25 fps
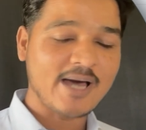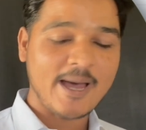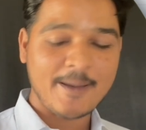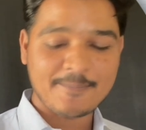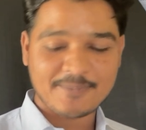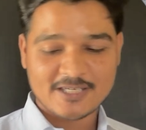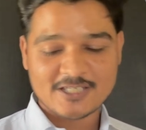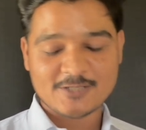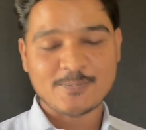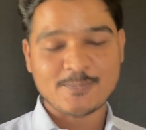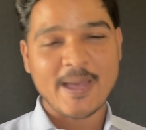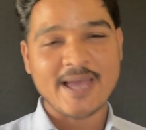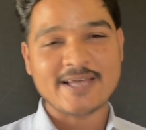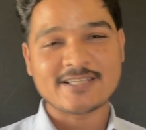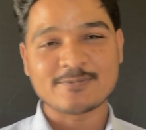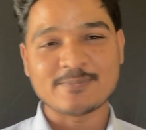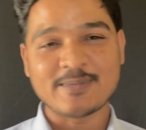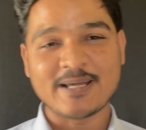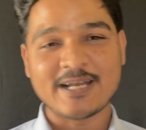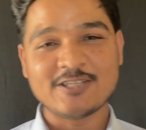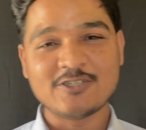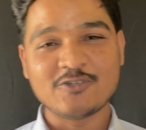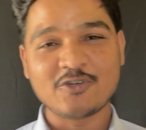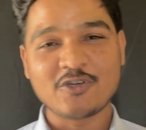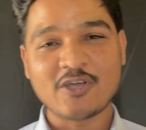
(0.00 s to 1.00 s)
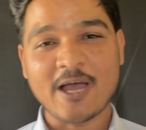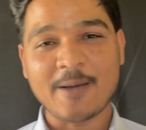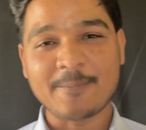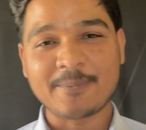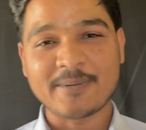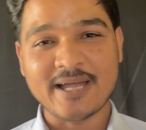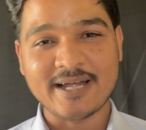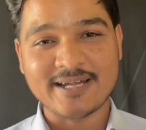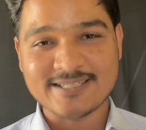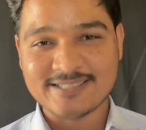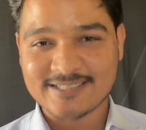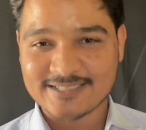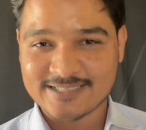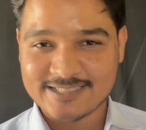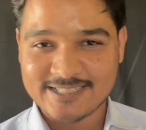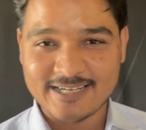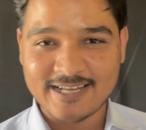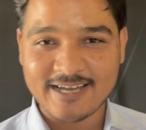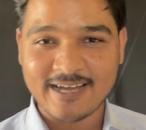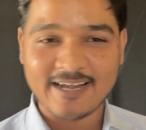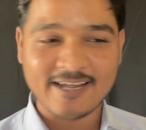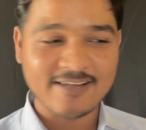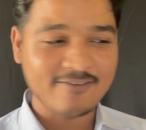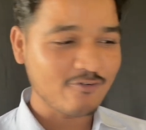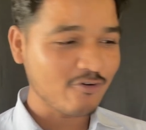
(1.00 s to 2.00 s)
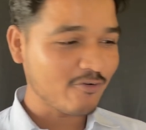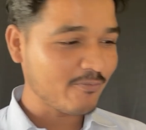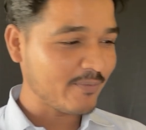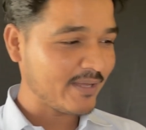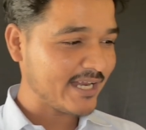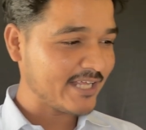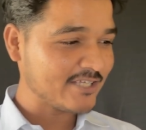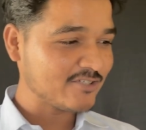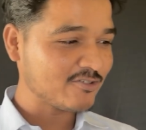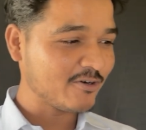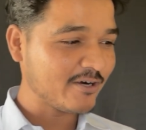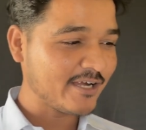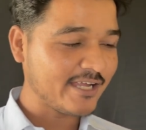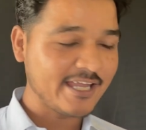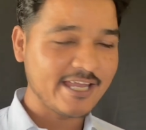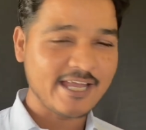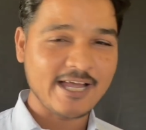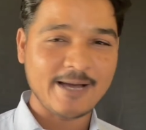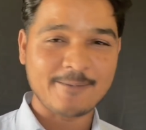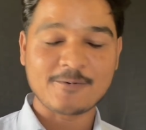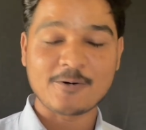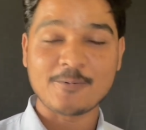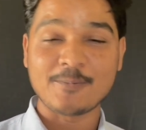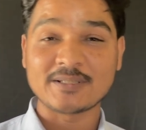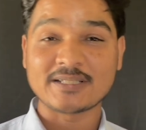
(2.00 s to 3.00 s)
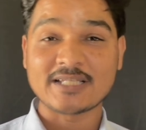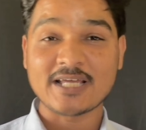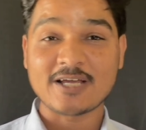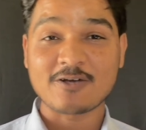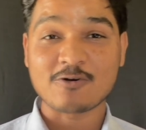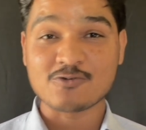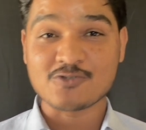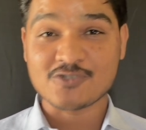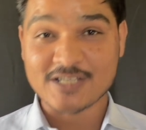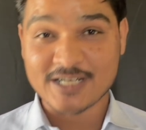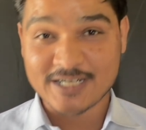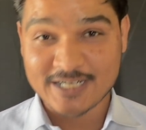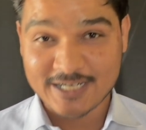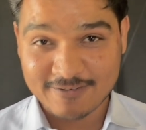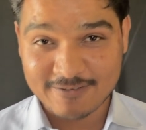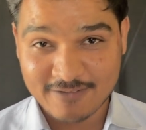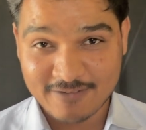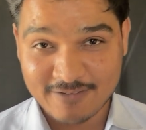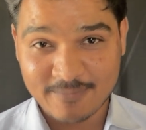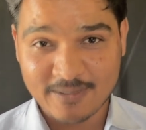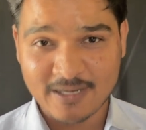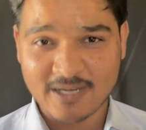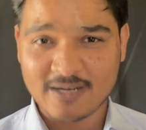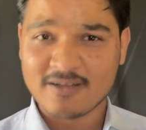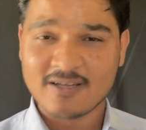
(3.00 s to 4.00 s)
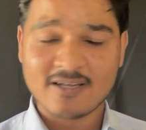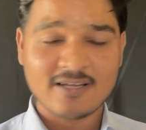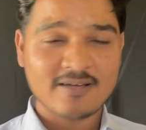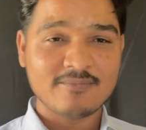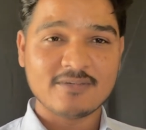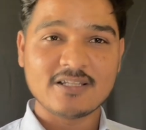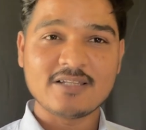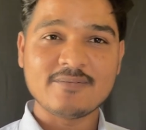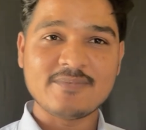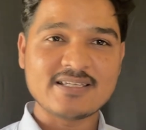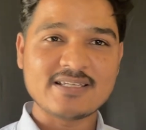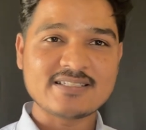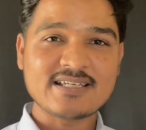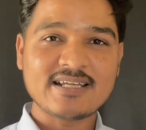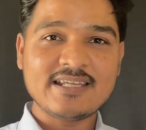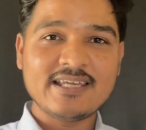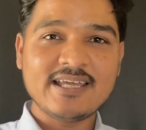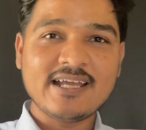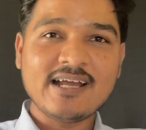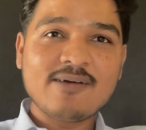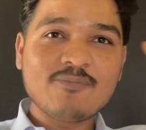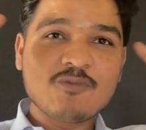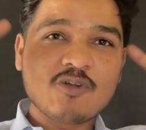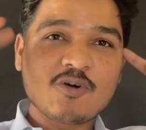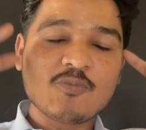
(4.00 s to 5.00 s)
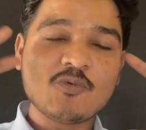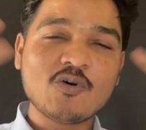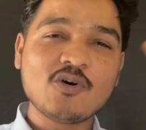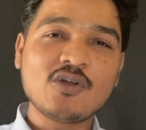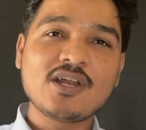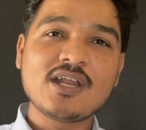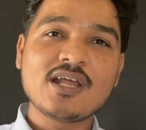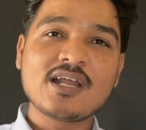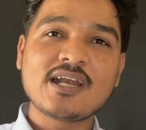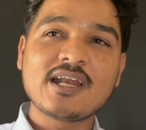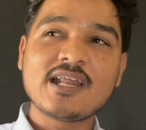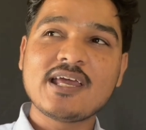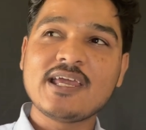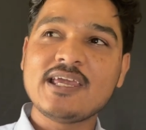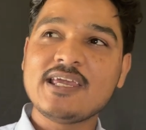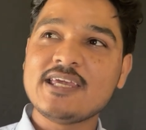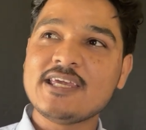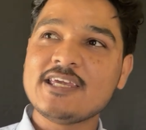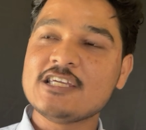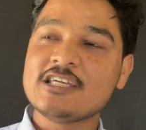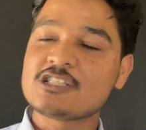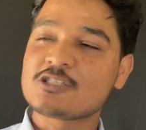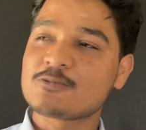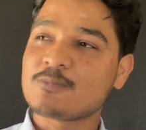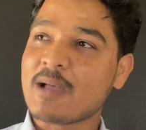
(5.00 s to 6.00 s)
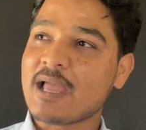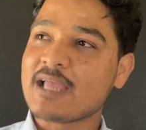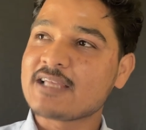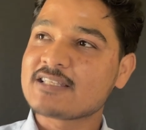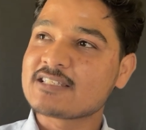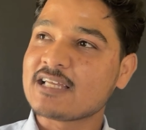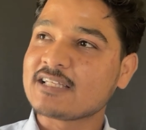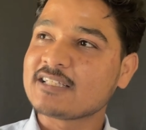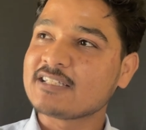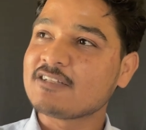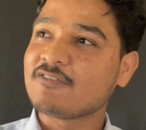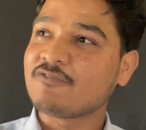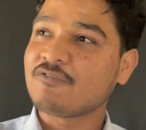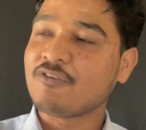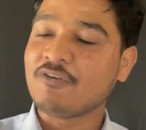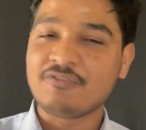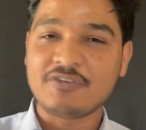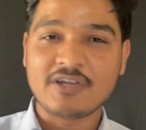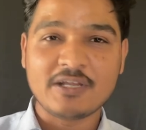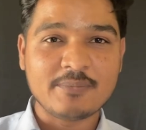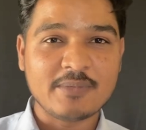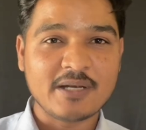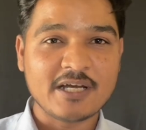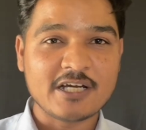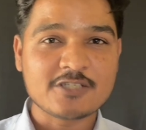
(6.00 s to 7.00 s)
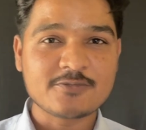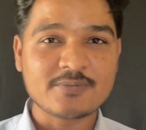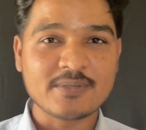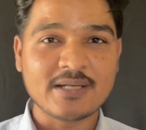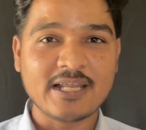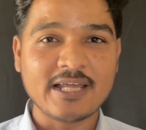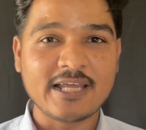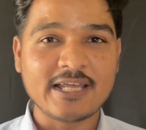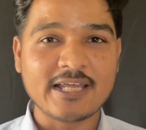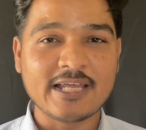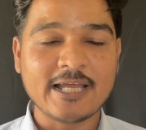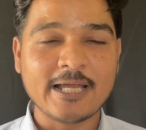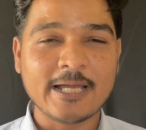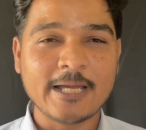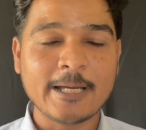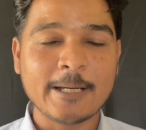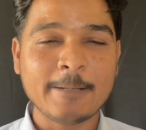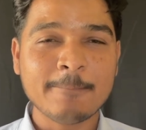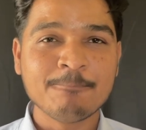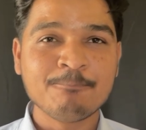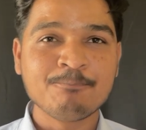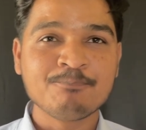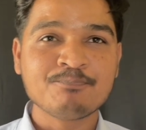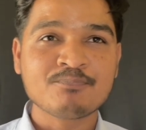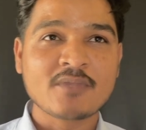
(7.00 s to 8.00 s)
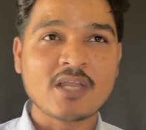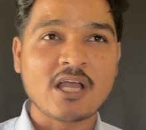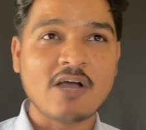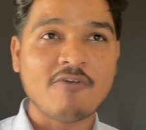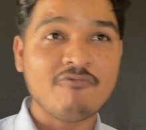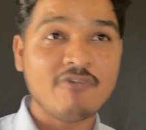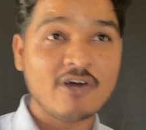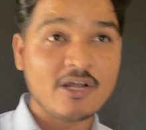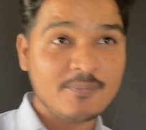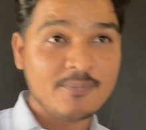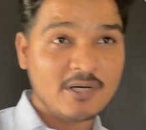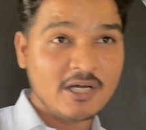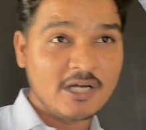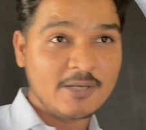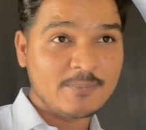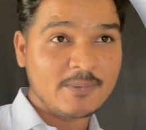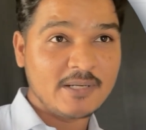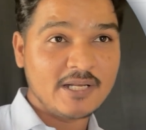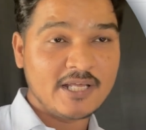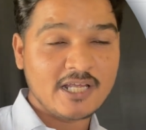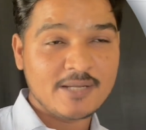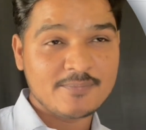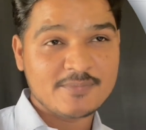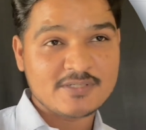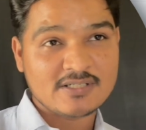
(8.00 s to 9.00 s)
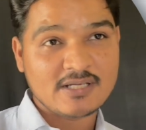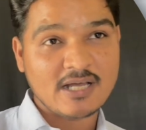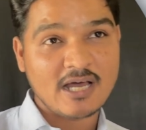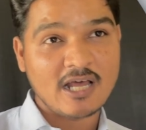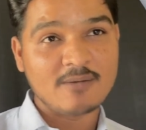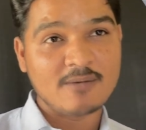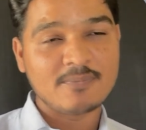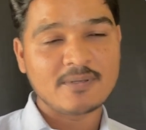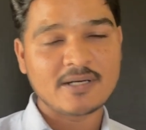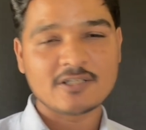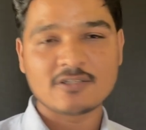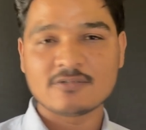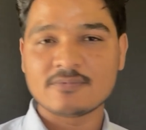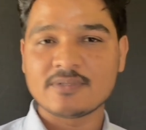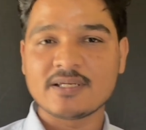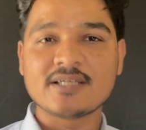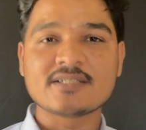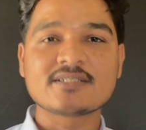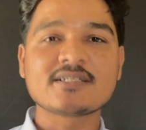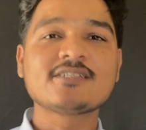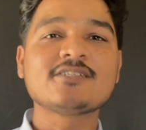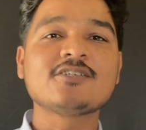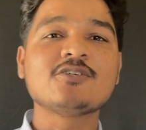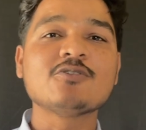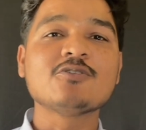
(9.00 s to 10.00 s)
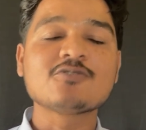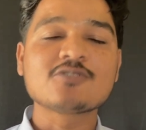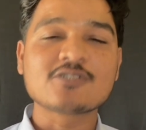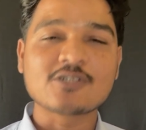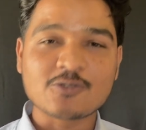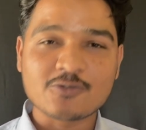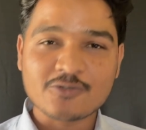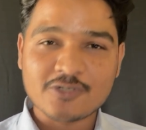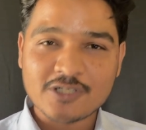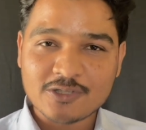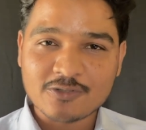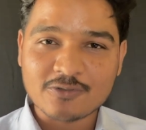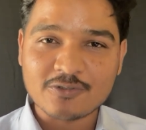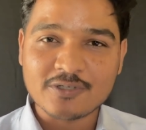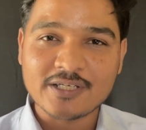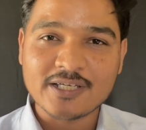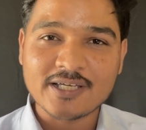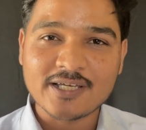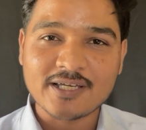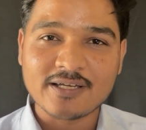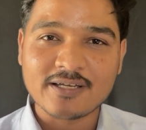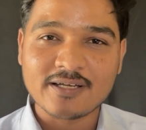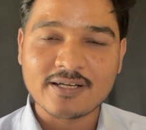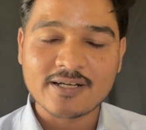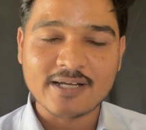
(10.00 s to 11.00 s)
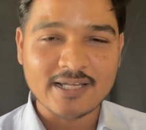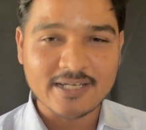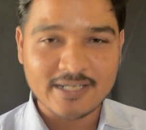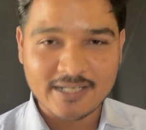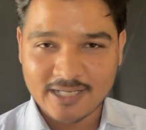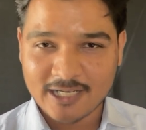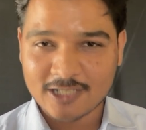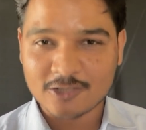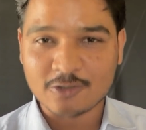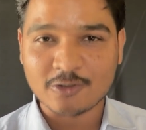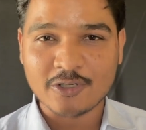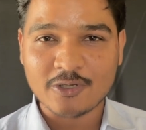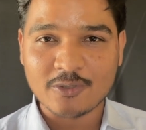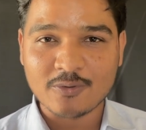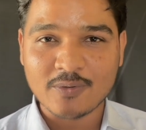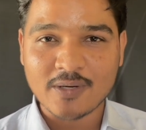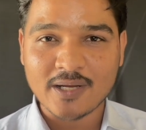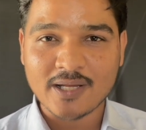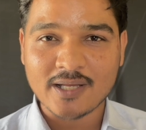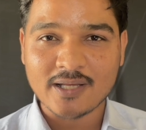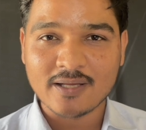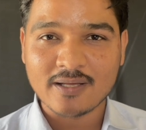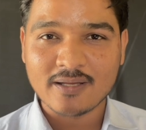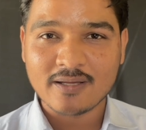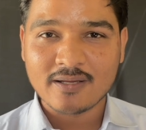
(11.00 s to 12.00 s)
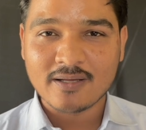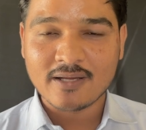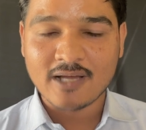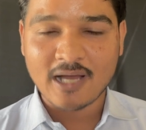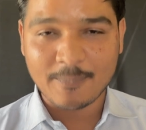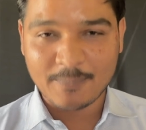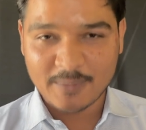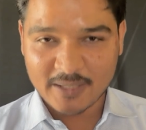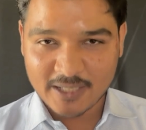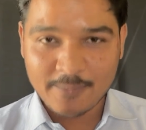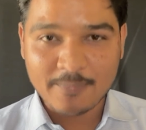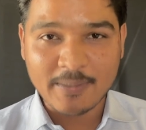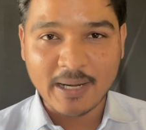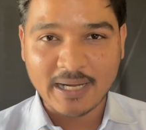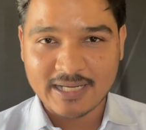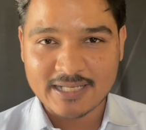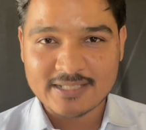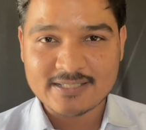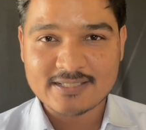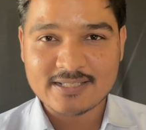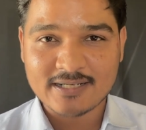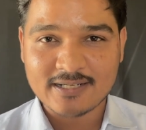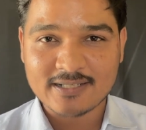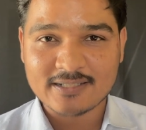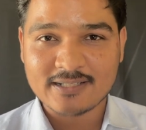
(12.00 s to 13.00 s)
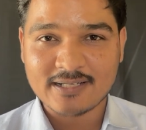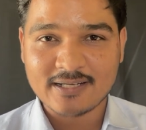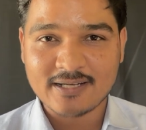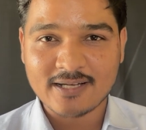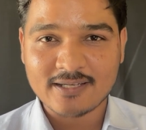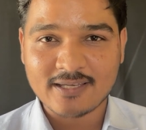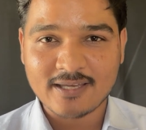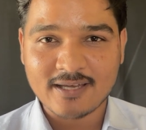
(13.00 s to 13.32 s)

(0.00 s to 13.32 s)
आपकी स्पाइक्स मैनेज होगी आपके अगेंस्ट रेट आ गए वो मैनेज हो गई आपको पता है कौन से इंटरवल में मतलब ऐसा नहीं है हम लोग बोल रहे नहीं स्पाइक्स आते तो हम फिफ्टीन मिनट्स पे लेंगे हम वन मिनट पे लेंगे हम स्काल पर है तो ऐसा क्यों जरूरी थोड़ी है कहीं लिखा थोड़ी हुआ है आपने क्या बैक टेस्ट करके देखा